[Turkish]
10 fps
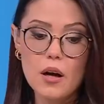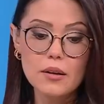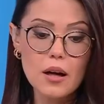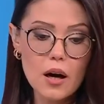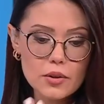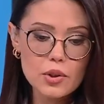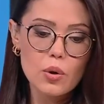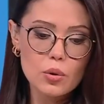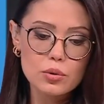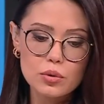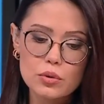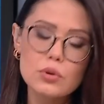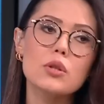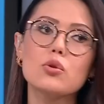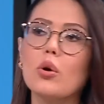Daha da acil olduğunu
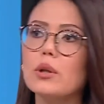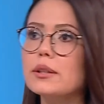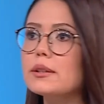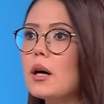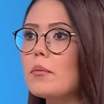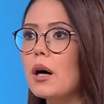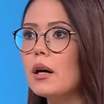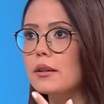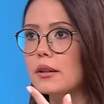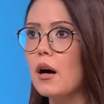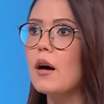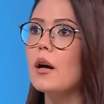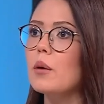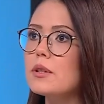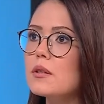da söyledik ama e,
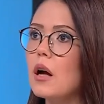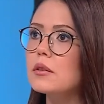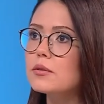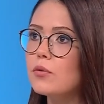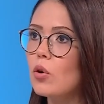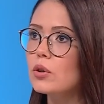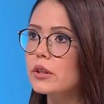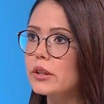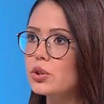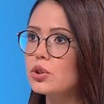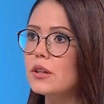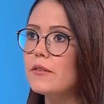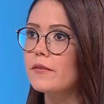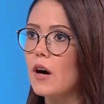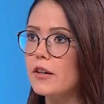hala bir santrfor arayışı da
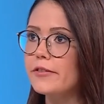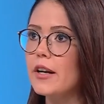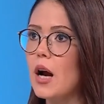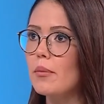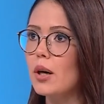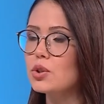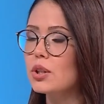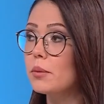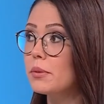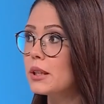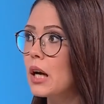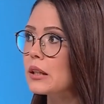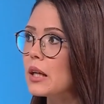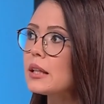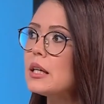var Fenerbahçe'de bir
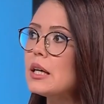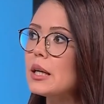yandan.